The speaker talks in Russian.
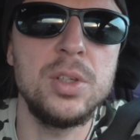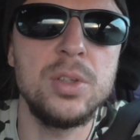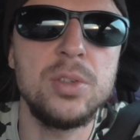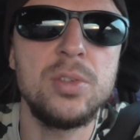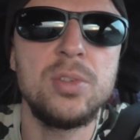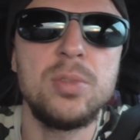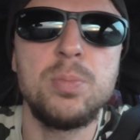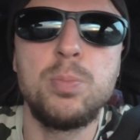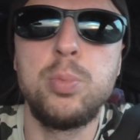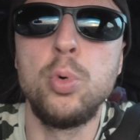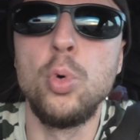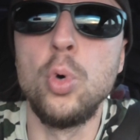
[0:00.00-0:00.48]

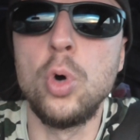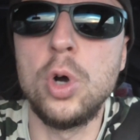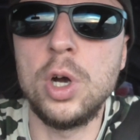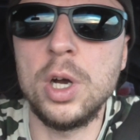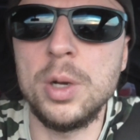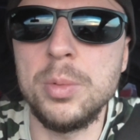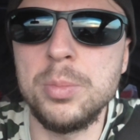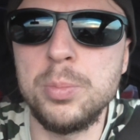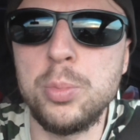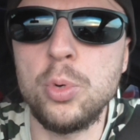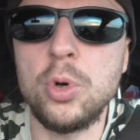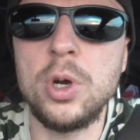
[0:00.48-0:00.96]
с
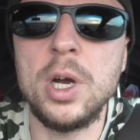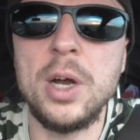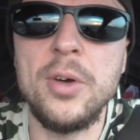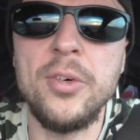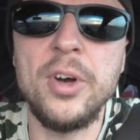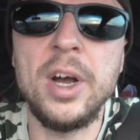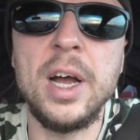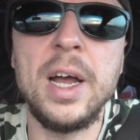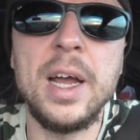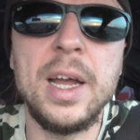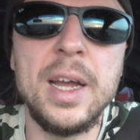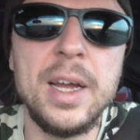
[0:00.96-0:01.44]
пухом,
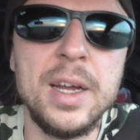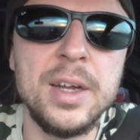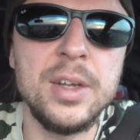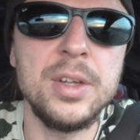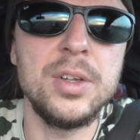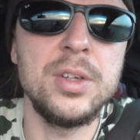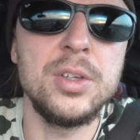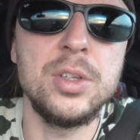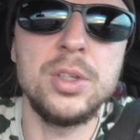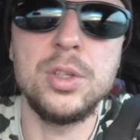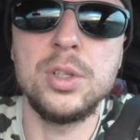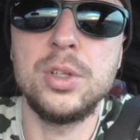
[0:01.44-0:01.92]
пуховая,
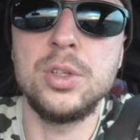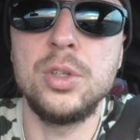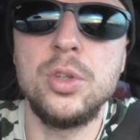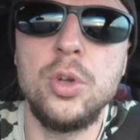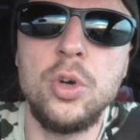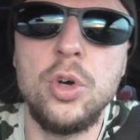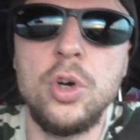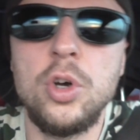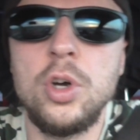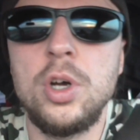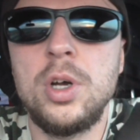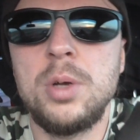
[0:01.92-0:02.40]

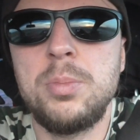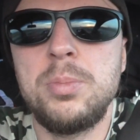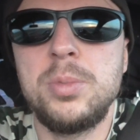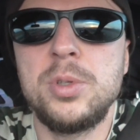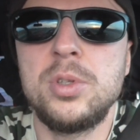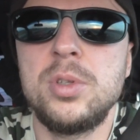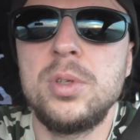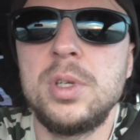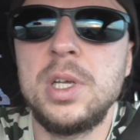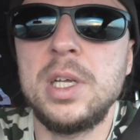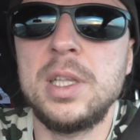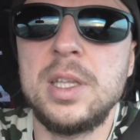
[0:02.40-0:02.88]
но
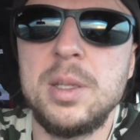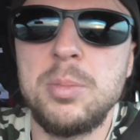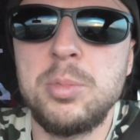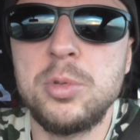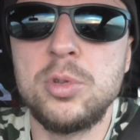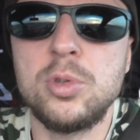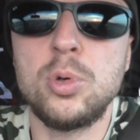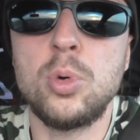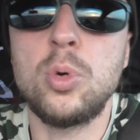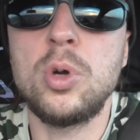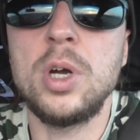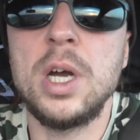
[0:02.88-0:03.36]
без, это
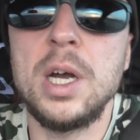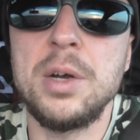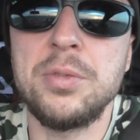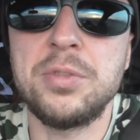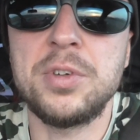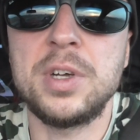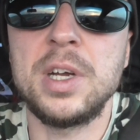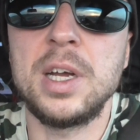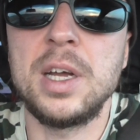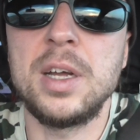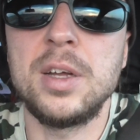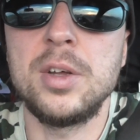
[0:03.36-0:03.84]

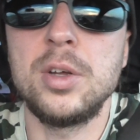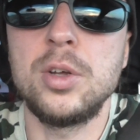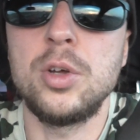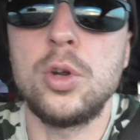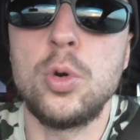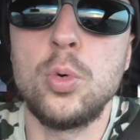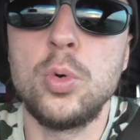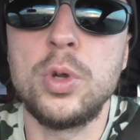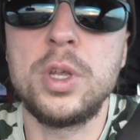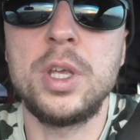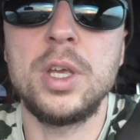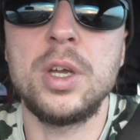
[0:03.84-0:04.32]
безрукавка.
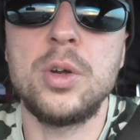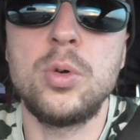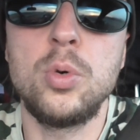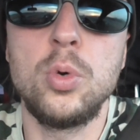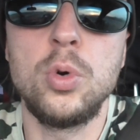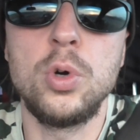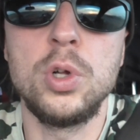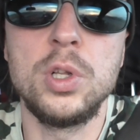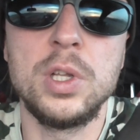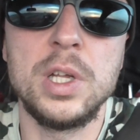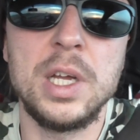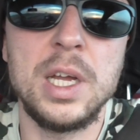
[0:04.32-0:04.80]
Руки
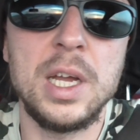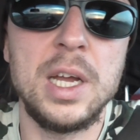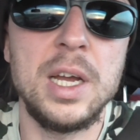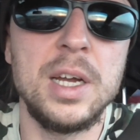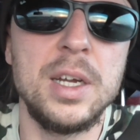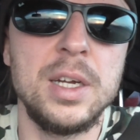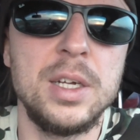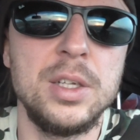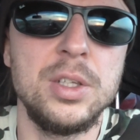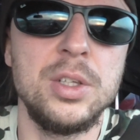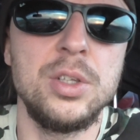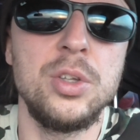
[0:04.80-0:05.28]

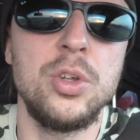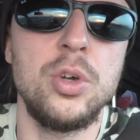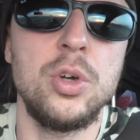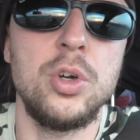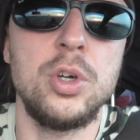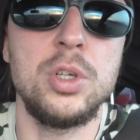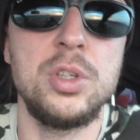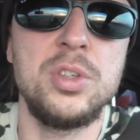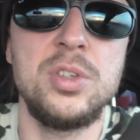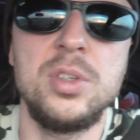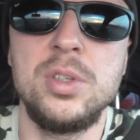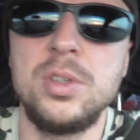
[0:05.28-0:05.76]
голые,
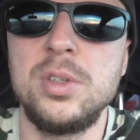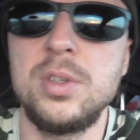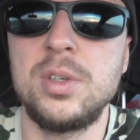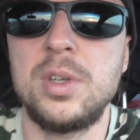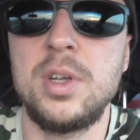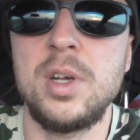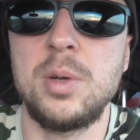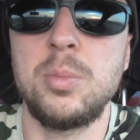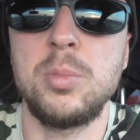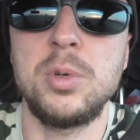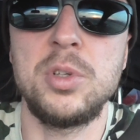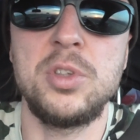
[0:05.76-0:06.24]
но
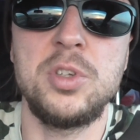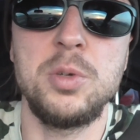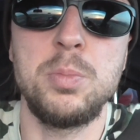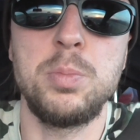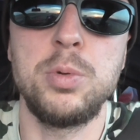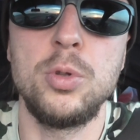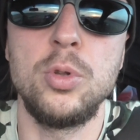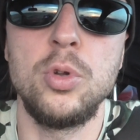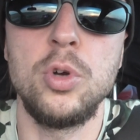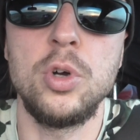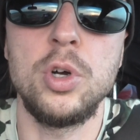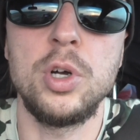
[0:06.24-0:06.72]
как бы
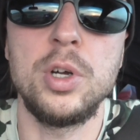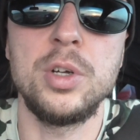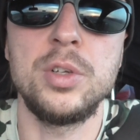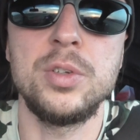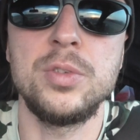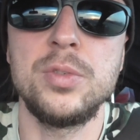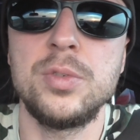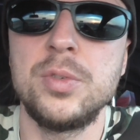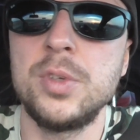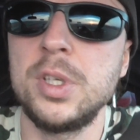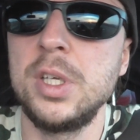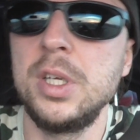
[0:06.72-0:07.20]
тепло.
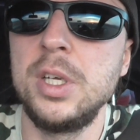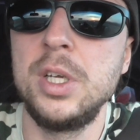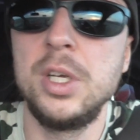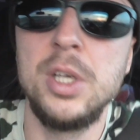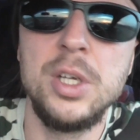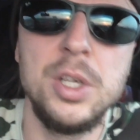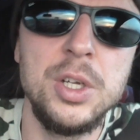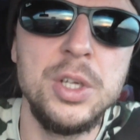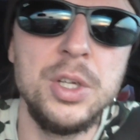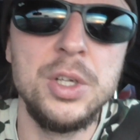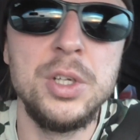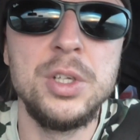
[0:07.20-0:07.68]

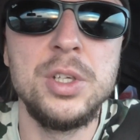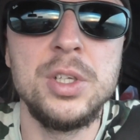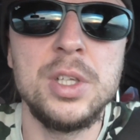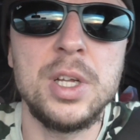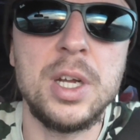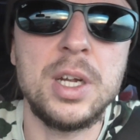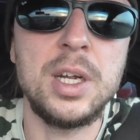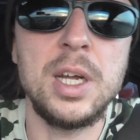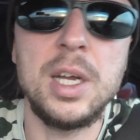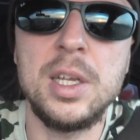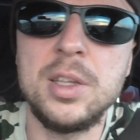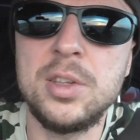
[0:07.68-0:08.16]

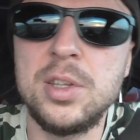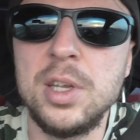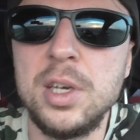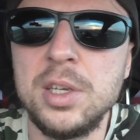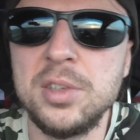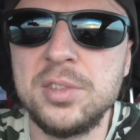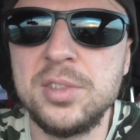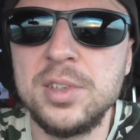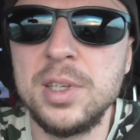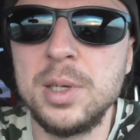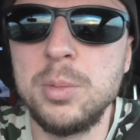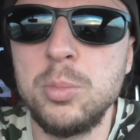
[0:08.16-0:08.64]
Такая
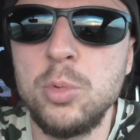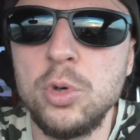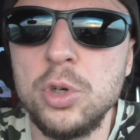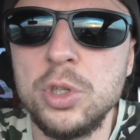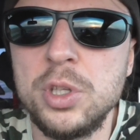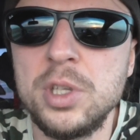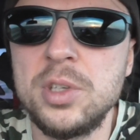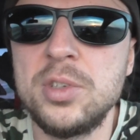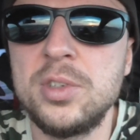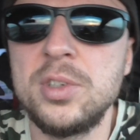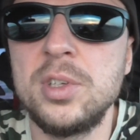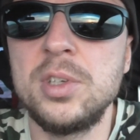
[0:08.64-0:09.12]
интересная
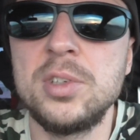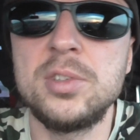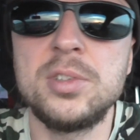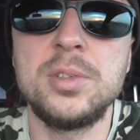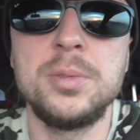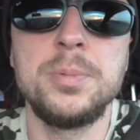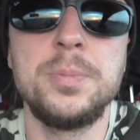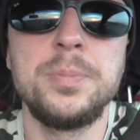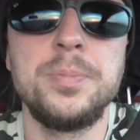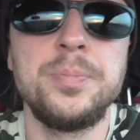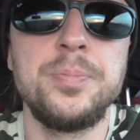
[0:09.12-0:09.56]
мода здесь.